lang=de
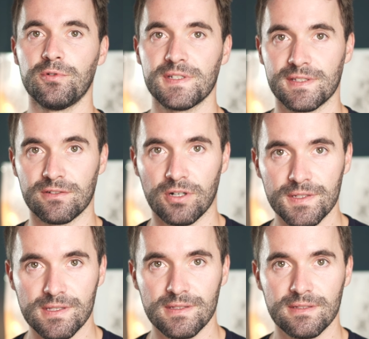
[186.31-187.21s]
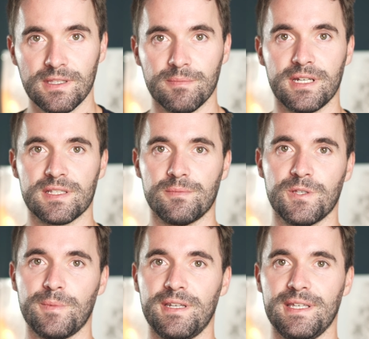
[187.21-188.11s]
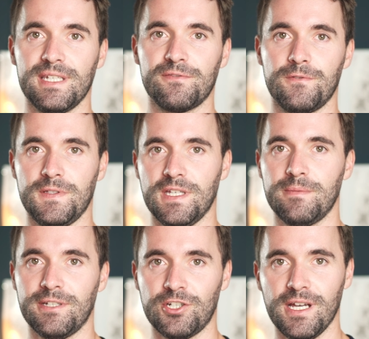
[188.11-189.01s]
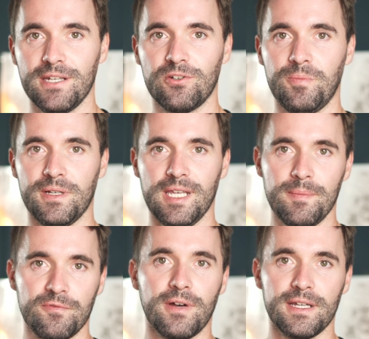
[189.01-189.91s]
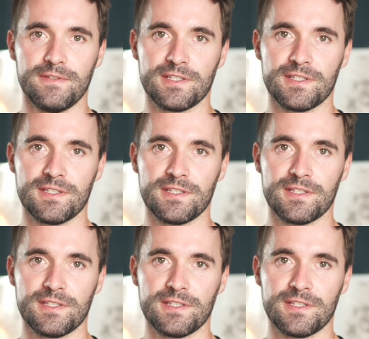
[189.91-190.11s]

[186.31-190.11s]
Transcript: Punkt, das sind Kosten. Ich meine, es muss am Ende jeder für sich selber entscheiden, ob eine App für einen